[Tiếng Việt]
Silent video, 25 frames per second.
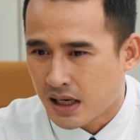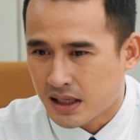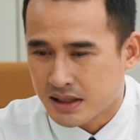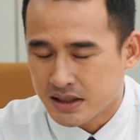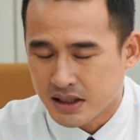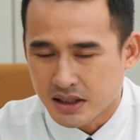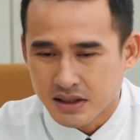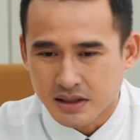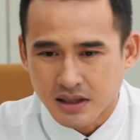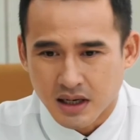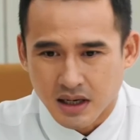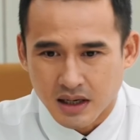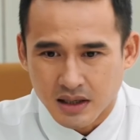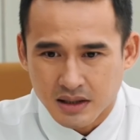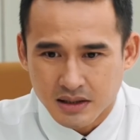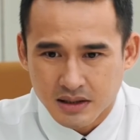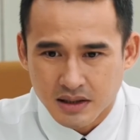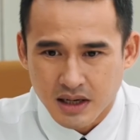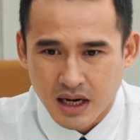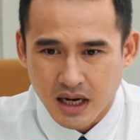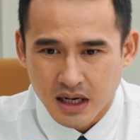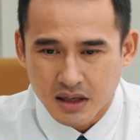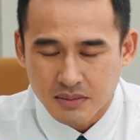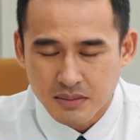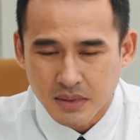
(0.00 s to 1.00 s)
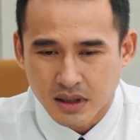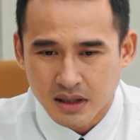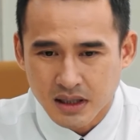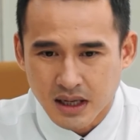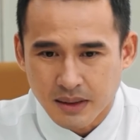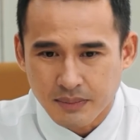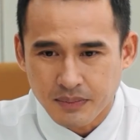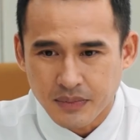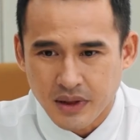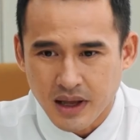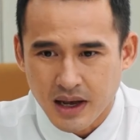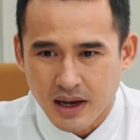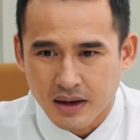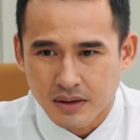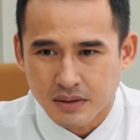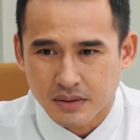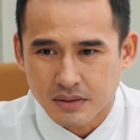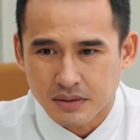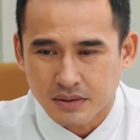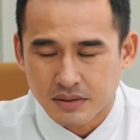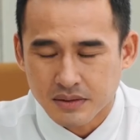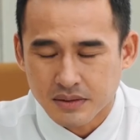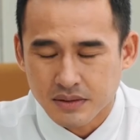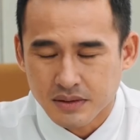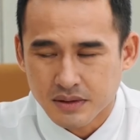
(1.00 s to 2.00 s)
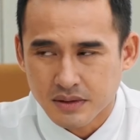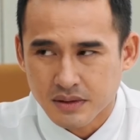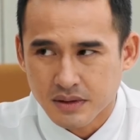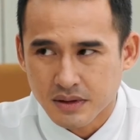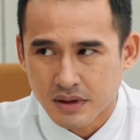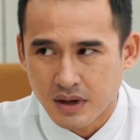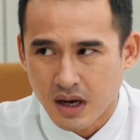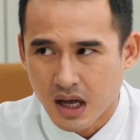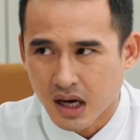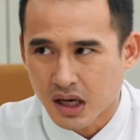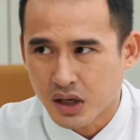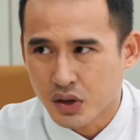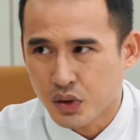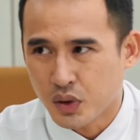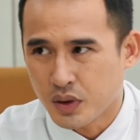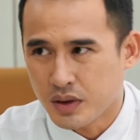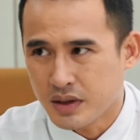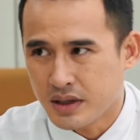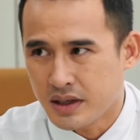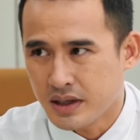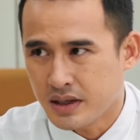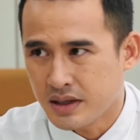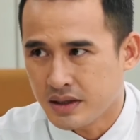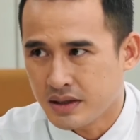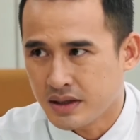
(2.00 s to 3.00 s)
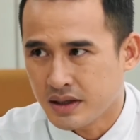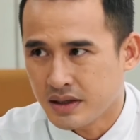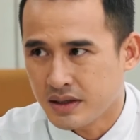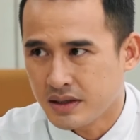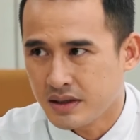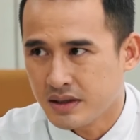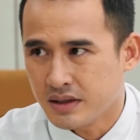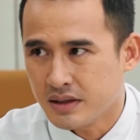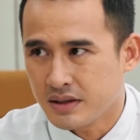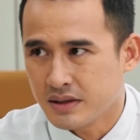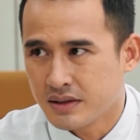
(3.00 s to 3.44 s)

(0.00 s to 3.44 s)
Anh chỉ sợ hai đứa mình gặp nhau Lỡ có chuyện gì thì